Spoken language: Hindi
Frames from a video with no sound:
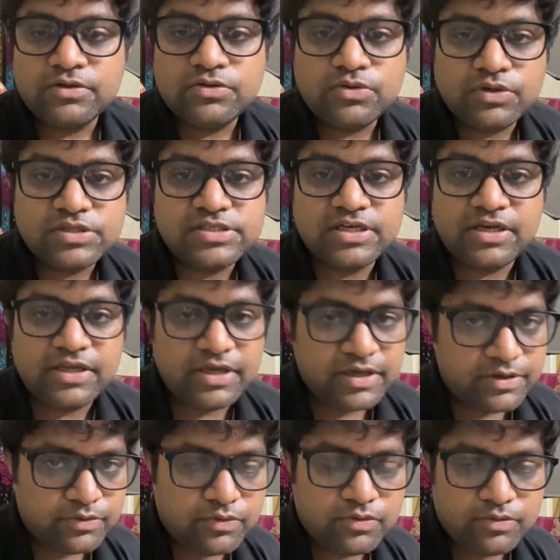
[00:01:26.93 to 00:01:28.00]
तो इसीलिए
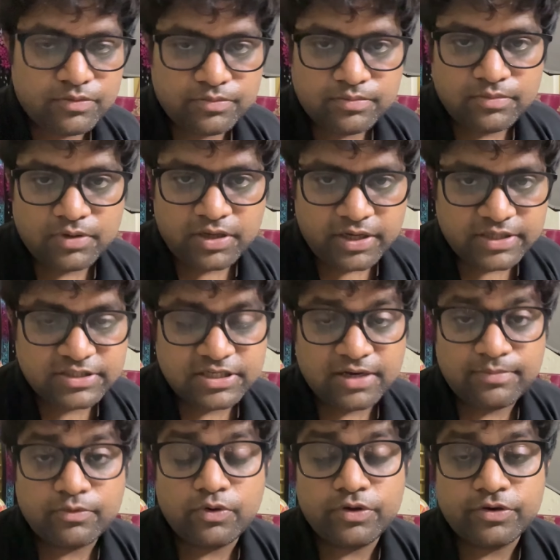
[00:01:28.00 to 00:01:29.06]
वो
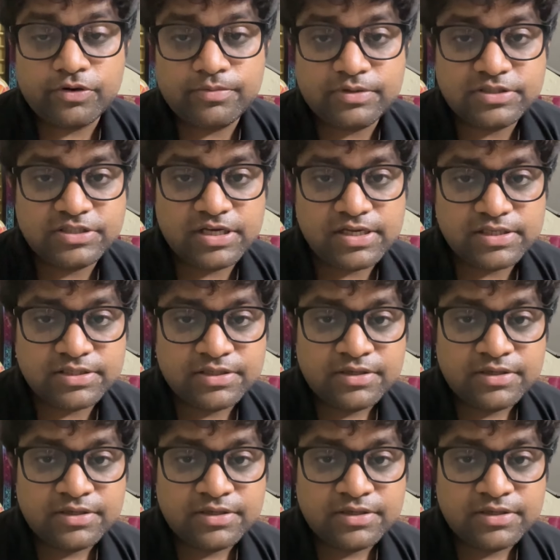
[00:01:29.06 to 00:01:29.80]
एग्ज़ाम कोई कोई बच्चे